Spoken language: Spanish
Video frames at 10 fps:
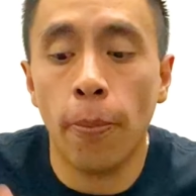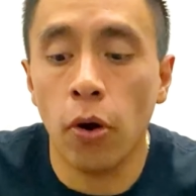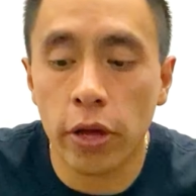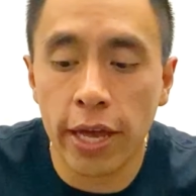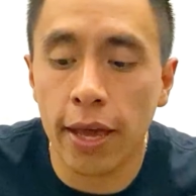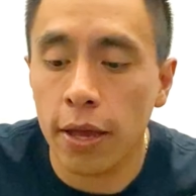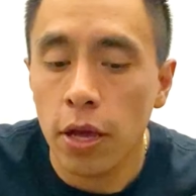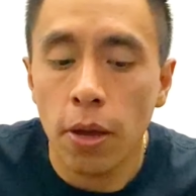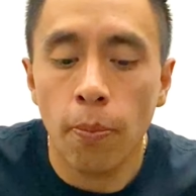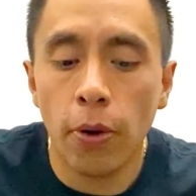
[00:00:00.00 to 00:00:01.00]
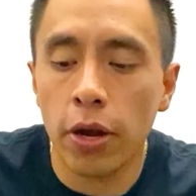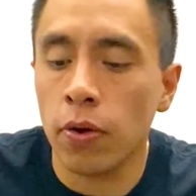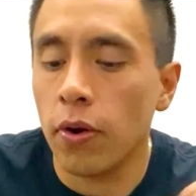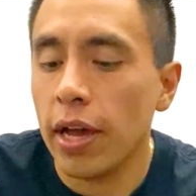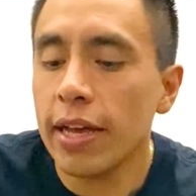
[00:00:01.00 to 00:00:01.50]
¿Por qué? Bueno,
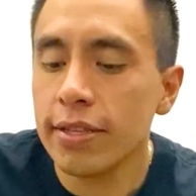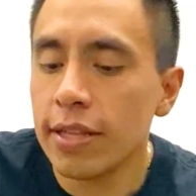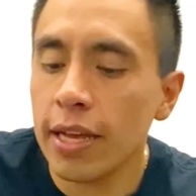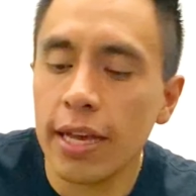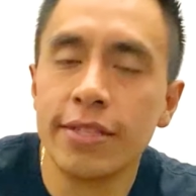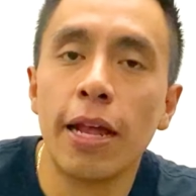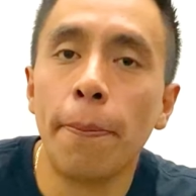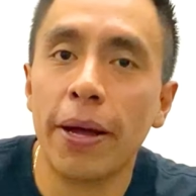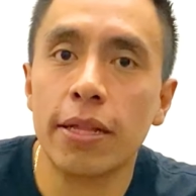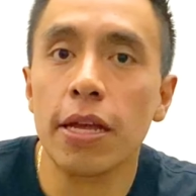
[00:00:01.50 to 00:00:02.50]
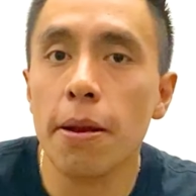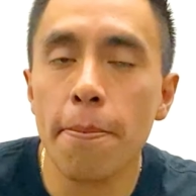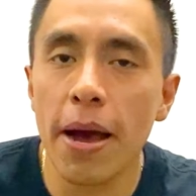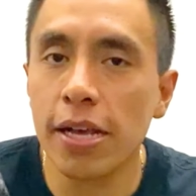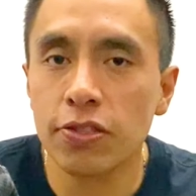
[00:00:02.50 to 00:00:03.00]
este es el patín
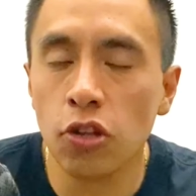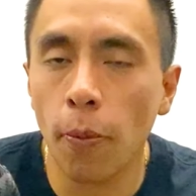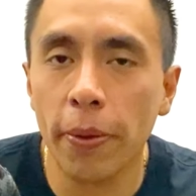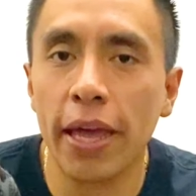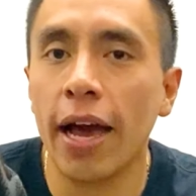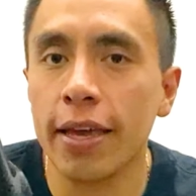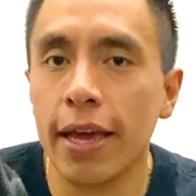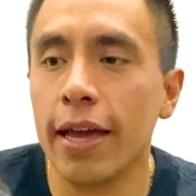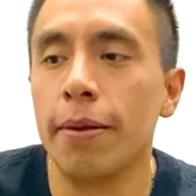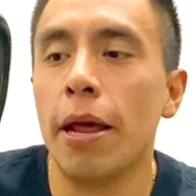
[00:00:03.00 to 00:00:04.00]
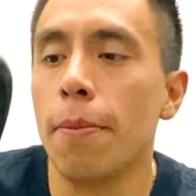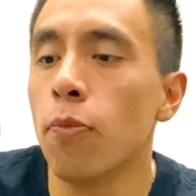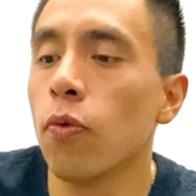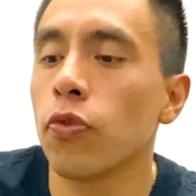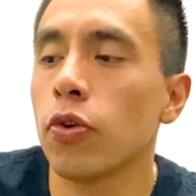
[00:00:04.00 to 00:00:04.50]
más top que hay en el
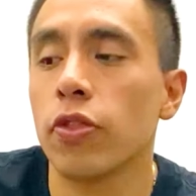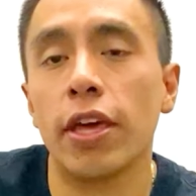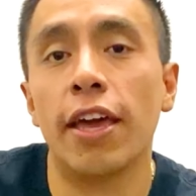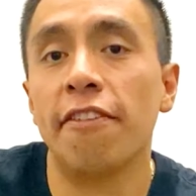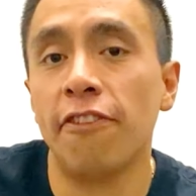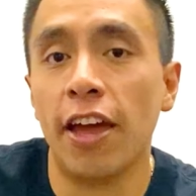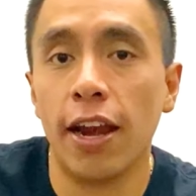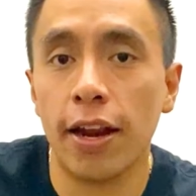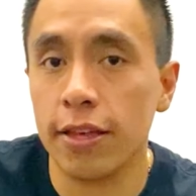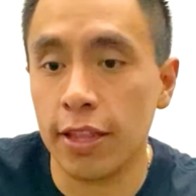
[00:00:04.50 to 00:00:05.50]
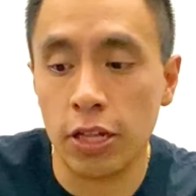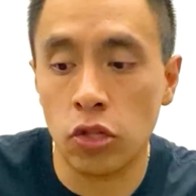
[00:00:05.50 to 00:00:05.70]
mundo de FR y de